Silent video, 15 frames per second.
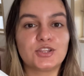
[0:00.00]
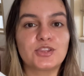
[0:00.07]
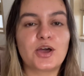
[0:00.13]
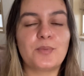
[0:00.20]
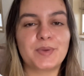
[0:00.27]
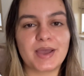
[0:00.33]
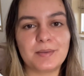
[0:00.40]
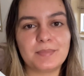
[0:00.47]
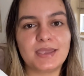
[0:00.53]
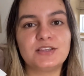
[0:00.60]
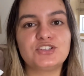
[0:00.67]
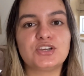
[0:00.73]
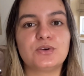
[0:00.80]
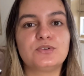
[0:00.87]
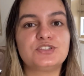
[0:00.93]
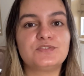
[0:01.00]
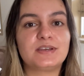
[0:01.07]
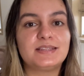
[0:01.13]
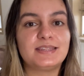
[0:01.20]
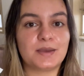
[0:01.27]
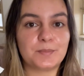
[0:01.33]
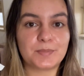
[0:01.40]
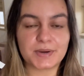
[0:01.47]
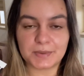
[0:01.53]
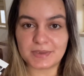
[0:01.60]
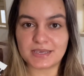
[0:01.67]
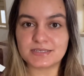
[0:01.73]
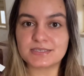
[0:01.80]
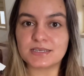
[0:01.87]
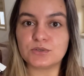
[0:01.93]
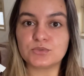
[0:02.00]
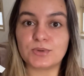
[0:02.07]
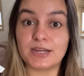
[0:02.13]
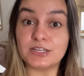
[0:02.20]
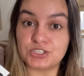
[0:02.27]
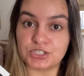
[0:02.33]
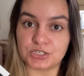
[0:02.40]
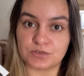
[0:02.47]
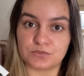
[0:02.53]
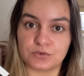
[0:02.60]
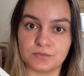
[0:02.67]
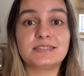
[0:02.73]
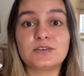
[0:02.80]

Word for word: topicamente, é onde vai ter a permeação do ativo.